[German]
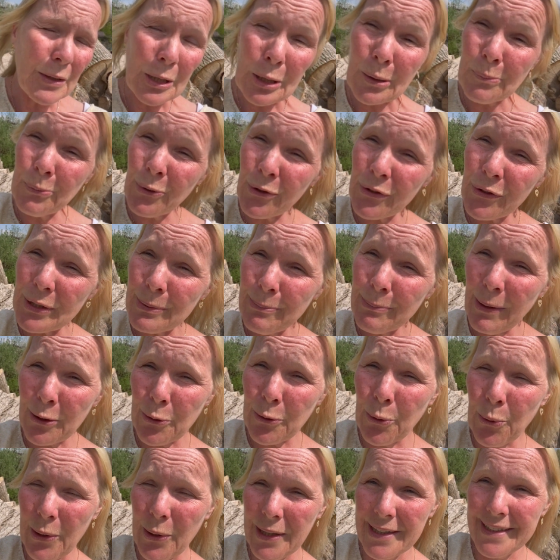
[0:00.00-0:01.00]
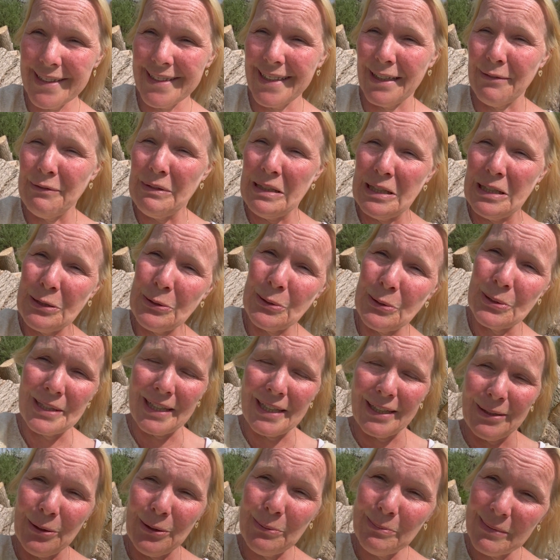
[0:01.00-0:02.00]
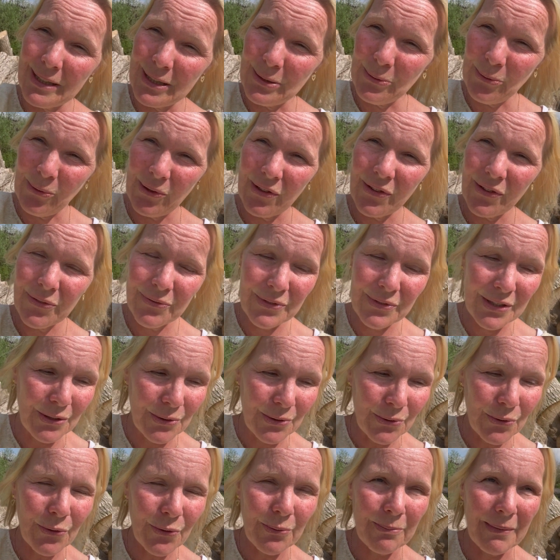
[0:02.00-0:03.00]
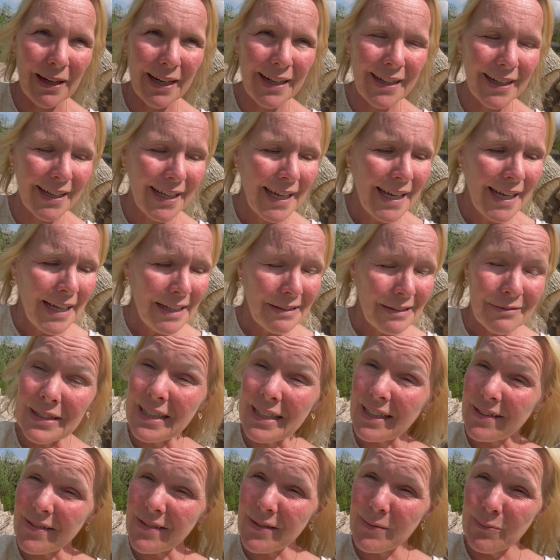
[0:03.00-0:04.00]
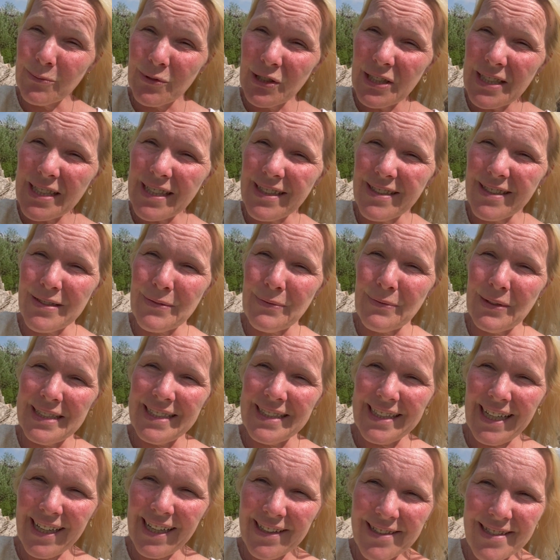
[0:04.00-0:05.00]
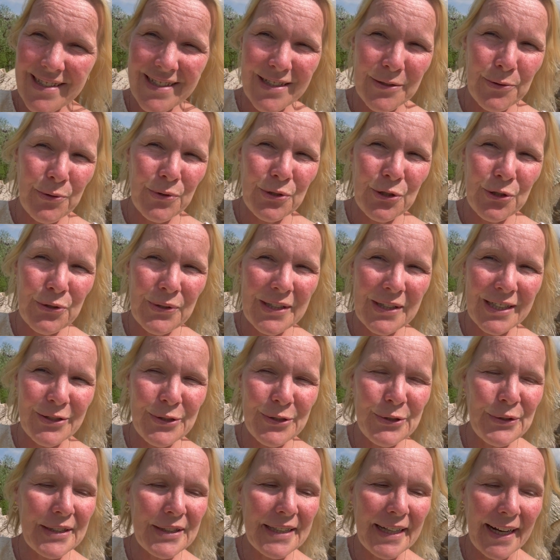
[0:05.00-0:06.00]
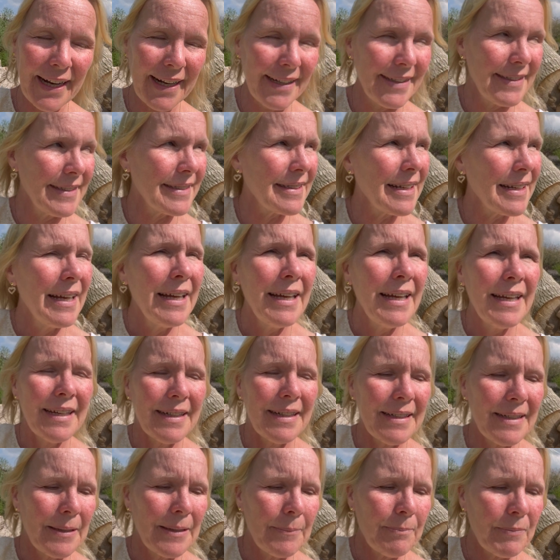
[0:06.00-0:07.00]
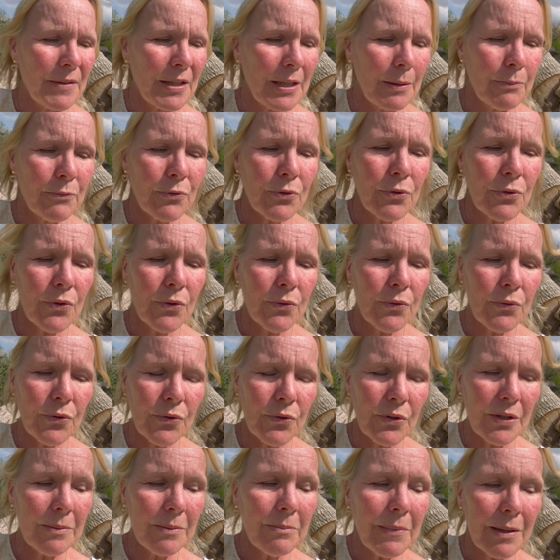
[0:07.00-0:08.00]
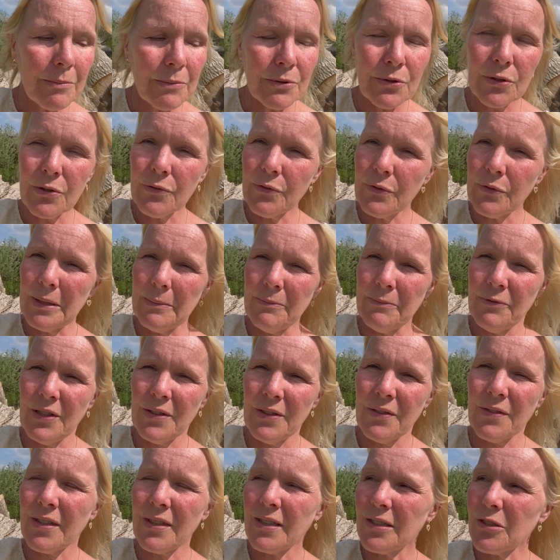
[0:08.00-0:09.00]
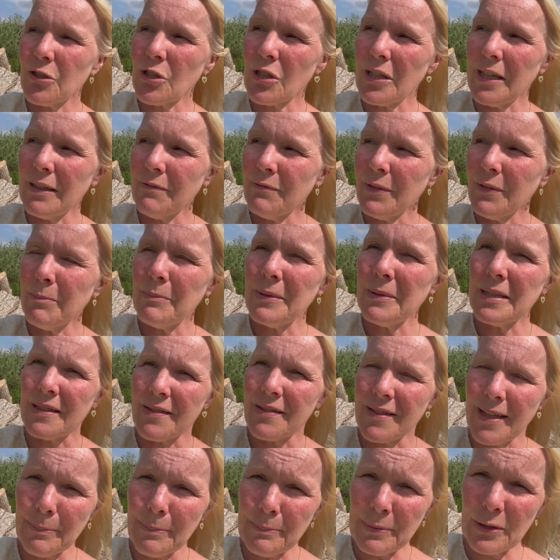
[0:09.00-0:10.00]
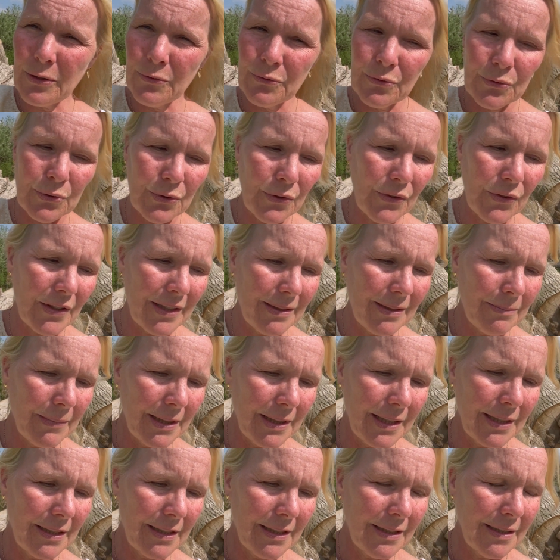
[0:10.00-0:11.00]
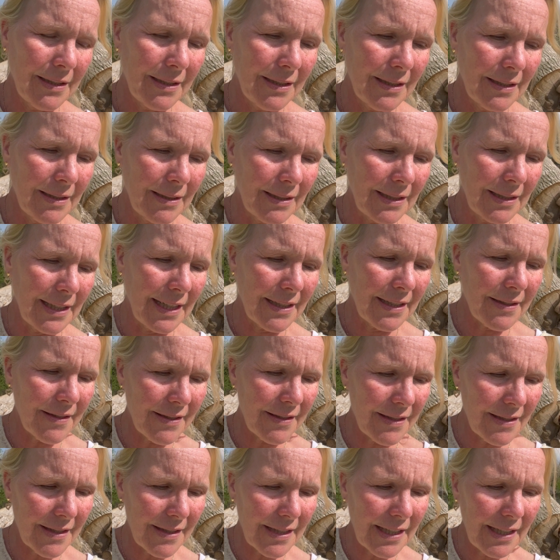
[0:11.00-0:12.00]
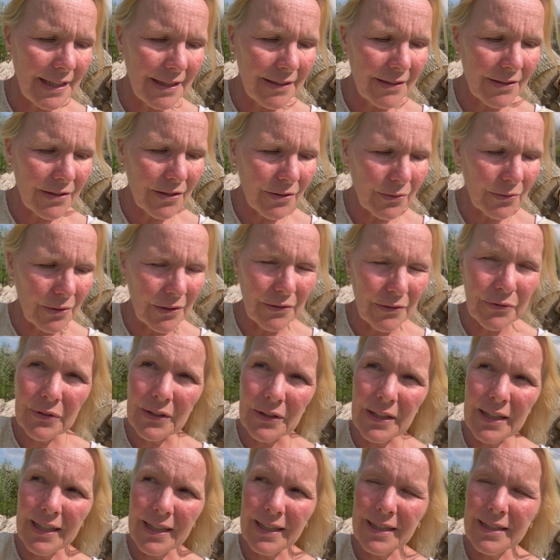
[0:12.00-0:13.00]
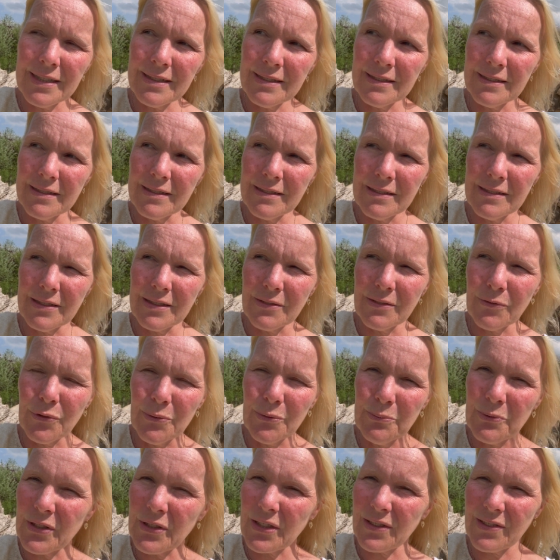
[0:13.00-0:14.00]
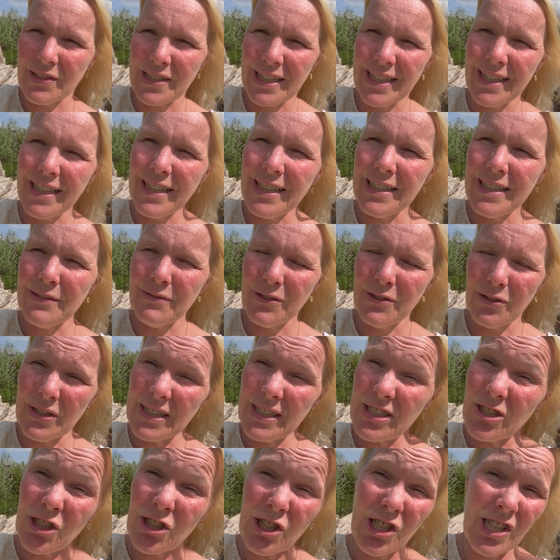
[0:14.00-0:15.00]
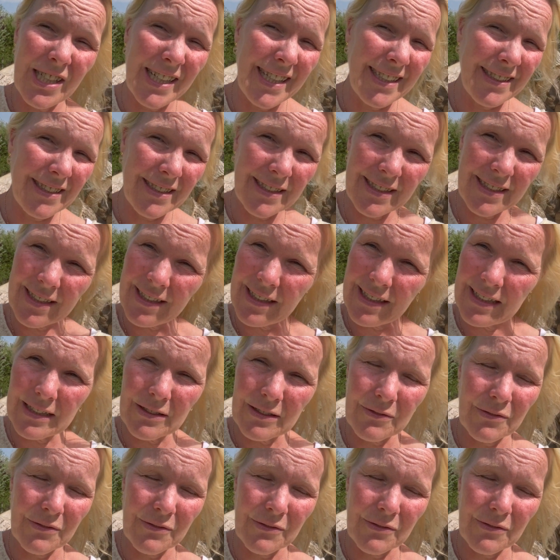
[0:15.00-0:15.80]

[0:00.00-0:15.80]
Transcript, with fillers: muss ich mal gucken, da werde ich euch dann nochmal ein neues Video zu machen, wie das im Winter ist, weil da ist natürlich schon ganz schön kalt. Ähm, ich habe früher sowieso immer mit offenem Fenster geschlafen, habe mir das abgewöhnt, seit mein äh, letztes Kind ungefähr äh, fünf, sechs Jahre alt war und ich ständig krank